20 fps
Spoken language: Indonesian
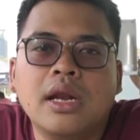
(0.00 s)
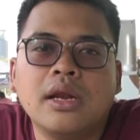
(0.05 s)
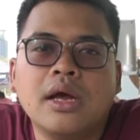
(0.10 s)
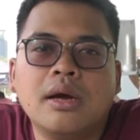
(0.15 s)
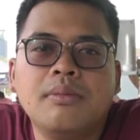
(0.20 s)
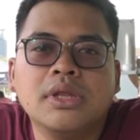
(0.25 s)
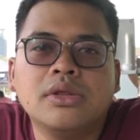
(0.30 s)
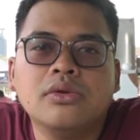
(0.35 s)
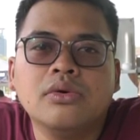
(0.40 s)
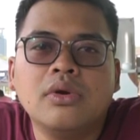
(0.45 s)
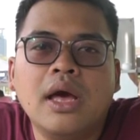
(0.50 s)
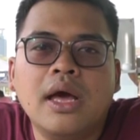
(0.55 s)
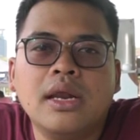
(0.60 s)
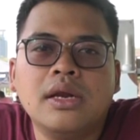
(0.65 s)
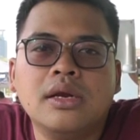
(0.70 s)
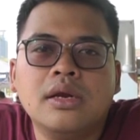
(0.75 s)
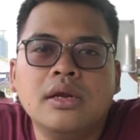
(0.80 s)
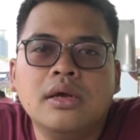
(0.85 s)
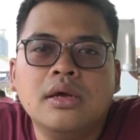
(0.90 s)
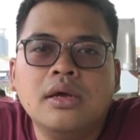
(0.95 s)
dan
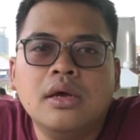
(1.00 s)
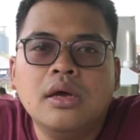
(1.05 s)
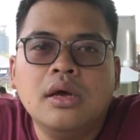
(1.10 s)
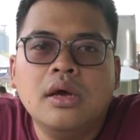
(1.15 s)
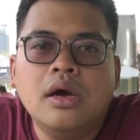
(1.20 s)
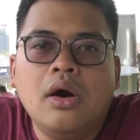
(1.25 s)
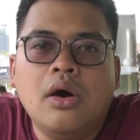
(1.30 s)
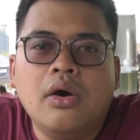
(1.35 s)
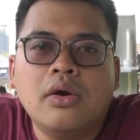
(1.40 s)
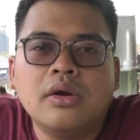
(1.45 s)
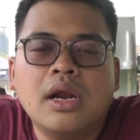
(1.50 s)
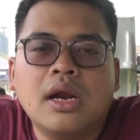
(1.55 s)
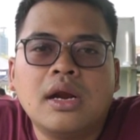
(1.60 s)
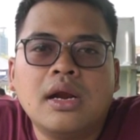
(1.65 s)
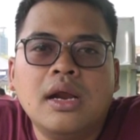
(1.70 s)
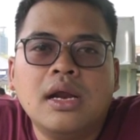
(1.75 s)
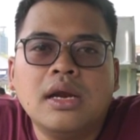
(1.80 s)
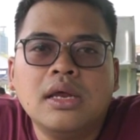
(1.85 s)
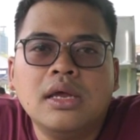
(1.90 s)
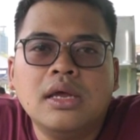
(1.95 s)
kebetulan owner
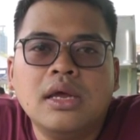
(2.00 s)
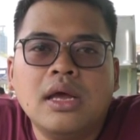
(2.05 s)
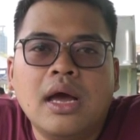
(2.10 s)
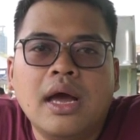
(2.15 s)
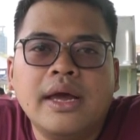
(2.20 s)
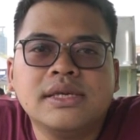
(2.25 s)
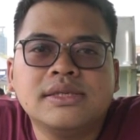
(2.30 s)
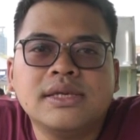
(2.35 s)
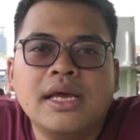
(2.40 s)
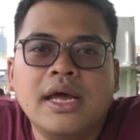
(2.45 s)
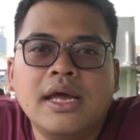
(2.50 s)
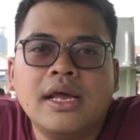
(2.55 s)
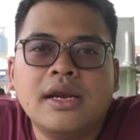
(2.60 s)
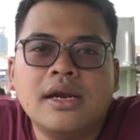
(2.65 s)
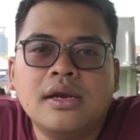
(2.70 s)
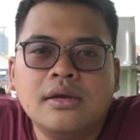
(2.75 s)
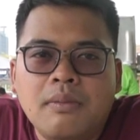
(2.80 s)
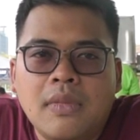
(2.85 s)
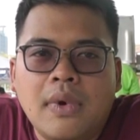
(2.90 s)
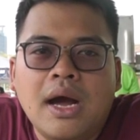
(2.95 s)
dari
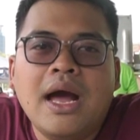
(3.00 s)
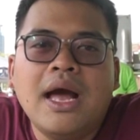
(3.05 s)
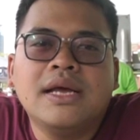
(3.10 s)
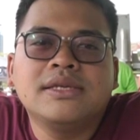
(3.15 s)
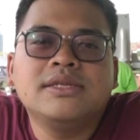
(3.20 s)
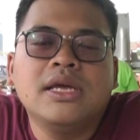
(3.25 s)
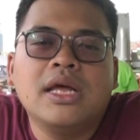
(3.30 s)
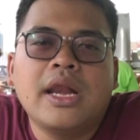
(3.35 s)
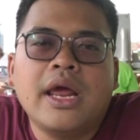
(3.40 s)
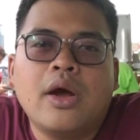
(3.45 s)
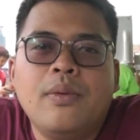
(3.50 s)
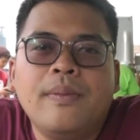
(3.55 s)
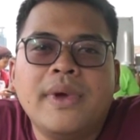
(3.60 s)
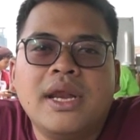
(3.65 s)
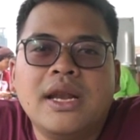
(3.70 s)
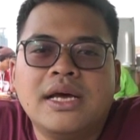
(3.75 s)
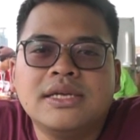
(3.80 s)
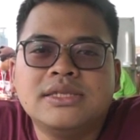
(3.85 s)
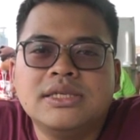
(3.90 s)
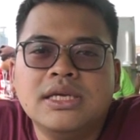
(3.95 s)
HSR mengasih
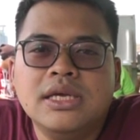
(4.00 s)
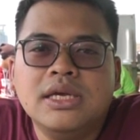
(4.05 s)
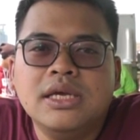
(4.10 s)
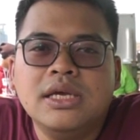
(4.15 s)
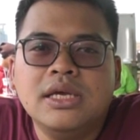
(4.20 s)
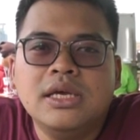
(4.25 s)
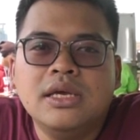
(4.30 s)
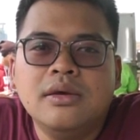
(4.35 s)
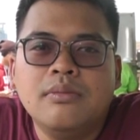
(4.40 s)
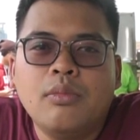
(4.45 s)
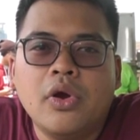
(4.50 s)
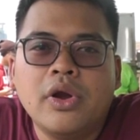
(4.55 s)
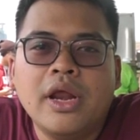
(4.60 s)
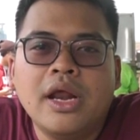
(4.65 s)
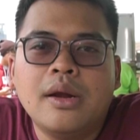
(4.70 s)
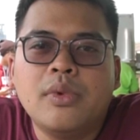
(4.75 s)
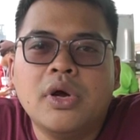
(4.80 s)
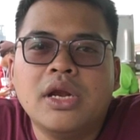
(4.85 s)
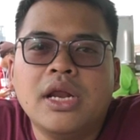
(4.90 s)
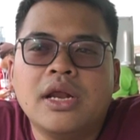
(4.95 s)
rekomendasi
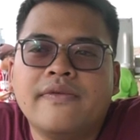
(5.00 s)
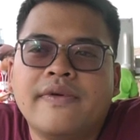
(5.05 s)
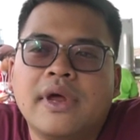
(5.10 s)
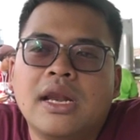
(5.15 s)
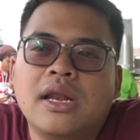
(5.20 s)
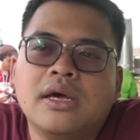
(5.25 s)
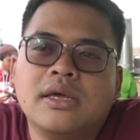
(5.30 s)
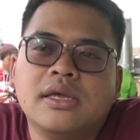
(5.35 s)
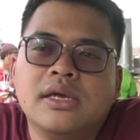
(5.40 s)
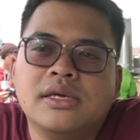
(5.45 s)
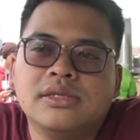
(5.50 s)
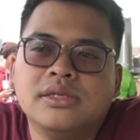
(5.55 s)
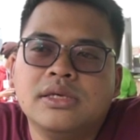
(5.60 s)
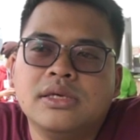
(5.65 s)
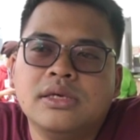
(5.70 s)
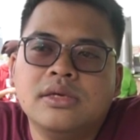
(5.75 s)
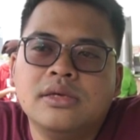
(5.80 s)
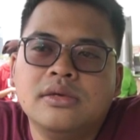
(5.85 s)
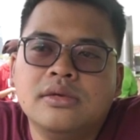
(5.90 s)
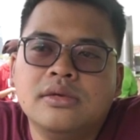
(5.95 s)
model-model velgnya sih